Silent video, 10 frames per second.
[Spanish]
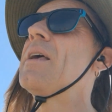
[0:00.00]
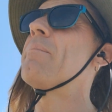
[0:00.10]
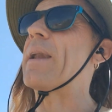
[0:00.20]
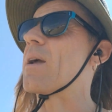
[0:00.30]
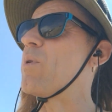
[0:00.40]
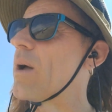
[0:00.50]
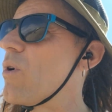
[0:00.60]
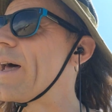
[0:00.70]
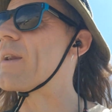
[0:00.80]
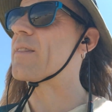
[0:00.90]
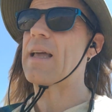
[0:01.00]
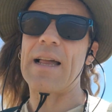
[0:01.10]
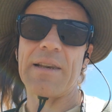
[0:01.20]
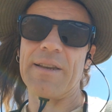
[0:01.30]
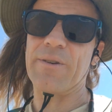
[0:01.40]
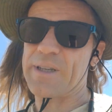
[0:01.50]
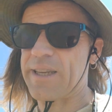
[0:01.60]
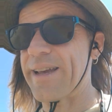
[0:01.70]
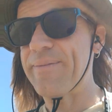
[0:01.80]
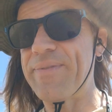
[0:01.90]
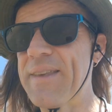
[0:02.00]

para que pueda volar tal y lo que sea.